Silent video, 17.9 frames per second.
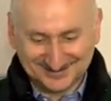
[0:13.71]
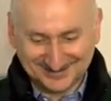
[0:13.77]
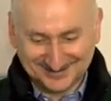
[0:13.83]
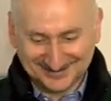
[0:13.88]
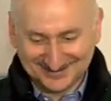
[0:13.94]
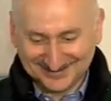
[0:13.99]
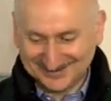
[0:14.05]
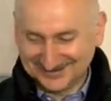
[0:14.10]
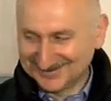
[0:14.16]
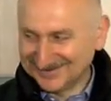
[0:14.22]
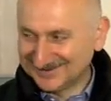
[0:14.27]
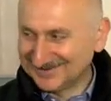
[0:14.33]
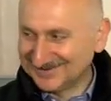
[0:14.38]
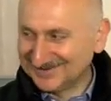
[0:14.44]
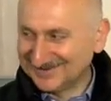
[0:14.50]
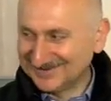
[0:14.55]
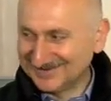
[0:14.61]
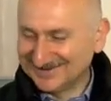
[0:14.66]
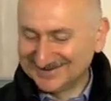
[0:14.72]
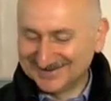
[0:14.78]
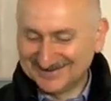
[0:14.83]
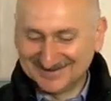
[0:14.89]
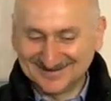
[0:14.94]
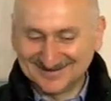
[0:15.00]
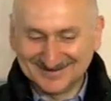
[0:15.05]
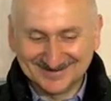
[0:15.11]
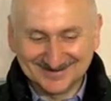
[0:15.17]
Aynen ben de o yüzden
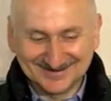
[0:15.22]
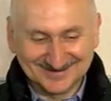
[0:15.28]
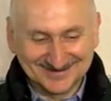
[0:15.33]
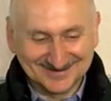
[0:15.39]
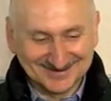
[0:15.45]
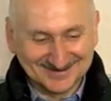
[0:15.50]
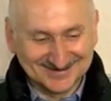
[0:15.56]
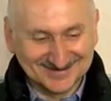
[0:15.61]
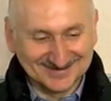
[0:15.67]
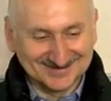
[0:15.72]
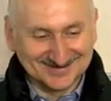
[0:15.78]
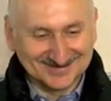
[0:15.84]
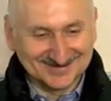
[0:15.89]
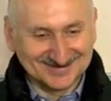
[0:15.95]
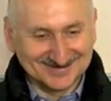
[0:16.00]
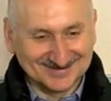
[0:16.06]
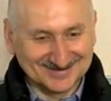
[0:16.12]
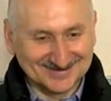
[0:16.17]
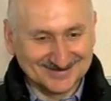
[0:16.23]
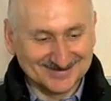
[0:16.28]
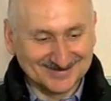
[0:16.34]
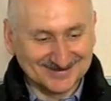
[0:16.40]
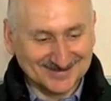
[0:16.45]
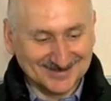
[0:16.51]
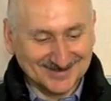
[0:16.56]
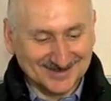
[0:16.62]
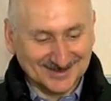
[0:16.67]
böyle bu tarafa geldim. O
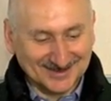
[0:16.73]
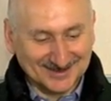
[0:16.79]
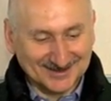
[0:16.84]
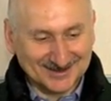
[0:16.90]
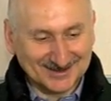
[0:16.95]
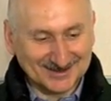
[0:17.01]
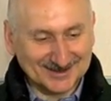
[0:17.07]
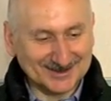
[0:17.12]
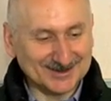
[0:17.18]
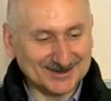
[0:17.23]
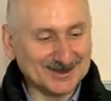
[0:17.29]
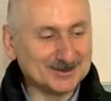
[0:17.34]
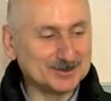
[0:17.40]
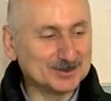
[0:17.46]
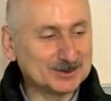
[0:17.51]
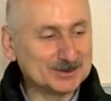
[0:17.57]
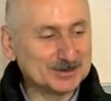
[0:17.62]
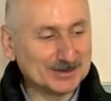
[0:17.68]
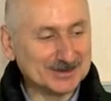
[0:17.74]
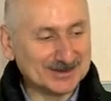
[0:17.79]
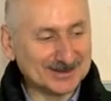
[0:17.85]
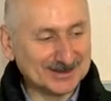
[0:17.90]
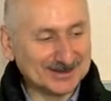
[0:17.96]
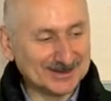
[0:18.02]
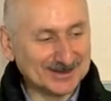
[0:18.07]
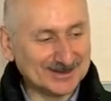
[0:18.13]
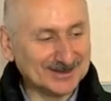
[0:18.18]
çok güzel. Siz 70 metre
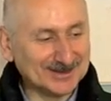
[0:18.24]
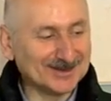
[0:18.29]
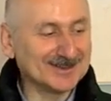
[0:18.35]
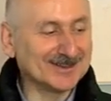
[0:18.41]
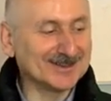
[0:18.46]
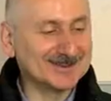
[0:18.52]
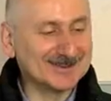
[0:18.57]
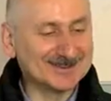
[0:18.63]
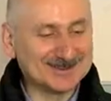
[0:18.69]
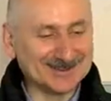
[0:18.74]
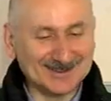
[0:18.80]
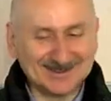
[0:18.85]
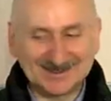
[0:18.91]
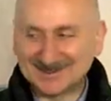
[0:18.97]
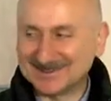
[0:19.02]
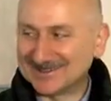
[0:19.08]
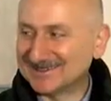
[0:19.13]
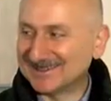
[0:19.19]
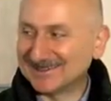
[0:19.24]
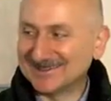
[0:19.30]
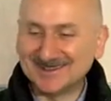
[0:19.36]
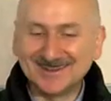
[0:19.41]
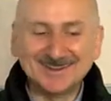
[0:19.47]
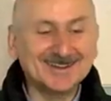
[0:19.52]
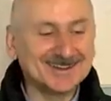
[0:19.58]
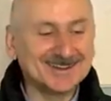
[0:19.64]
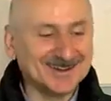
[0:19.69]
derinliğe getirseydik siz şeyde.
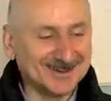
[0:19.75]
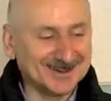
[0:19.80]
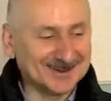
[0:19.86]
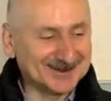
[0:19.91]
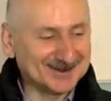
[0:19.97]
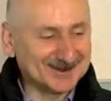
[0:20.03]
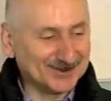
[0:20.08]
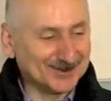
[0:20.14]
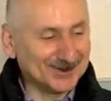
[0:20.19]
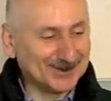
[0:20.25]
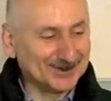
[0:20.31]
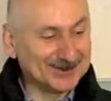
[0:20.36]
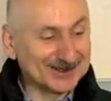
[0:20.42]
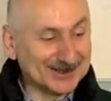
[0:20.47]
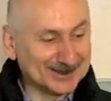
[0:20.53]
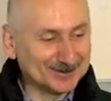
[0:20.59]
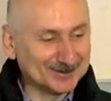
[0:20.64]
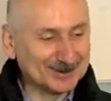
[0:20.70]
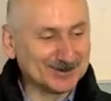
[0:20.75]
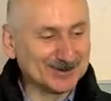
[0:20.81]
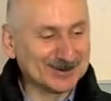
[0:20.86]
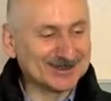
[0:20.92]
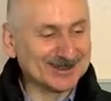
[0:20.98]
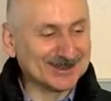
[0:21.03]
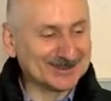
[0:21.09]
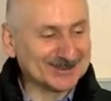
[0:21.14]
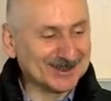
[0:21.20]
Gayretlemedim 70
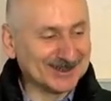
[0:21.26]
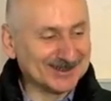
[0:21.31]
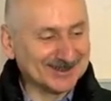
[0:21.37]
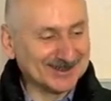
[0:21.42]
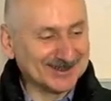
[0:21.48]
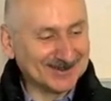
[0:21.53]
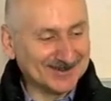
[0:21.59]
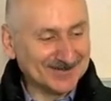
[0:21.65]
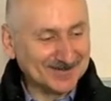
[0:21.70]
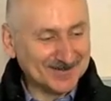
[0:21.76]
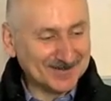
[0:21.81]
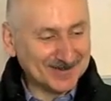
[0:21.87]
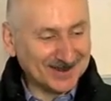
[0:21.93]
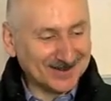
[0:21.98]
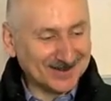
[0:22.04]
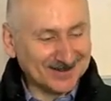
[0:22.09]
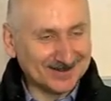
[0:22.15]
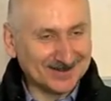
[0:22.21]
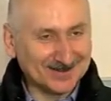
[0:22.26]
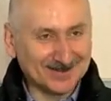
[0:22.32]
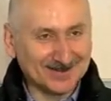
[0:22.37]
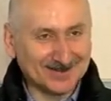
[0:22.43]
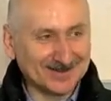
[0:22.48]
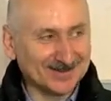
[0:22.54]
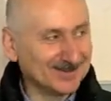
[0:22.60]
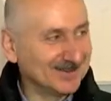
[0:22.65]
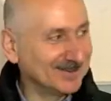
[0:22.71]
metre aşağı indik. Tamam. Orada
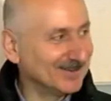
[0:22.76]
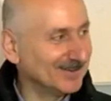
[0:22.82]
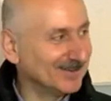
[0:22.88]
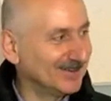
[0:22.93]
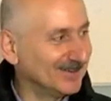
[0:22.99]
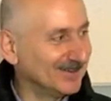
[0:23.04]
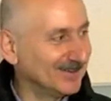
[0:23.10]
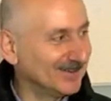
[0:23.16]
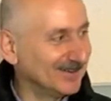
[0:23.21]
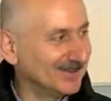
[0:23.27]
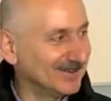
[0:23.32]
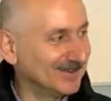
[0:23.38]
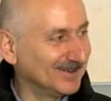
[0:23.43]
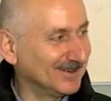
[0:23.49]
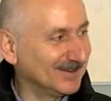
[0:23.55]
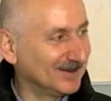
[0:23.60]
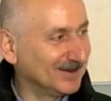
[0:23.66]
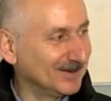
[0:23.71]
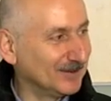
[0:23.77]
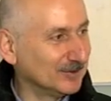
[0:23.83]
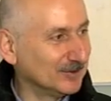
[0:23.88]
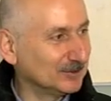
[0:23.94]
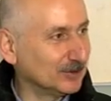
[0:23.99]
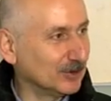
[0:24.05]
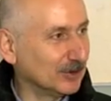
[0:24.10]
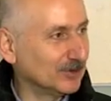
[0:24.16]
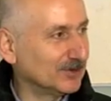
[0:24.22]
herhalde bir 200 merdiven varmış.
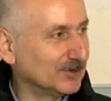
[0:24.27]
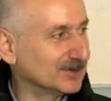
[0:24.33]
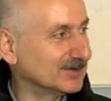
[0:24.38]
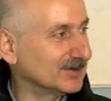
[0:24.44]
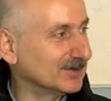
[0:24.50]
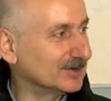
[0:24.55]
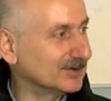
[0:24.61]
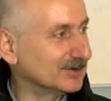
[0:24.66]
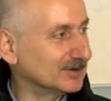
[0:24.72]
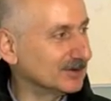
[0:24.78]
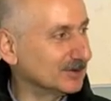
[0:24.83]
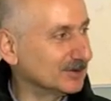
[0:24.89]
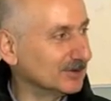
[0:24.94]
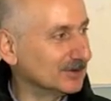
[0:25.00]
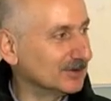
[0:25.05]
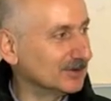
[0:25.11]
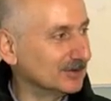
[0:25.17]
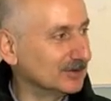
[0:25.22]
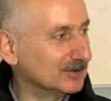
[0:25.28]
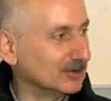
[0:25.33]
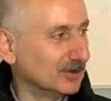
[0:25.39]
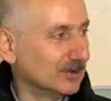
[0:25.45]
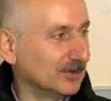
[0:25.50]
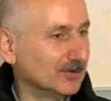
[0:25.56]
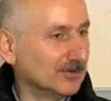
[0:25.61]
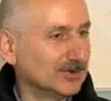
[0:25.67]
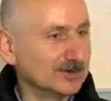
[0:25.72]
Daha fazladır canım.
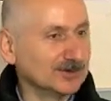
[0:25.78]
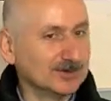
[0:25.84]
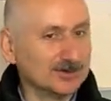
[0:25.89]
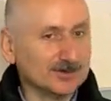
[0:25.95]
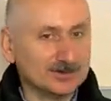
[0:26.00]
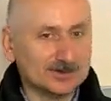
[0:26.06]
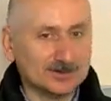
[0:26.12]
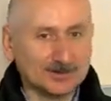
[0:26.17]
Daha şey, fazladır.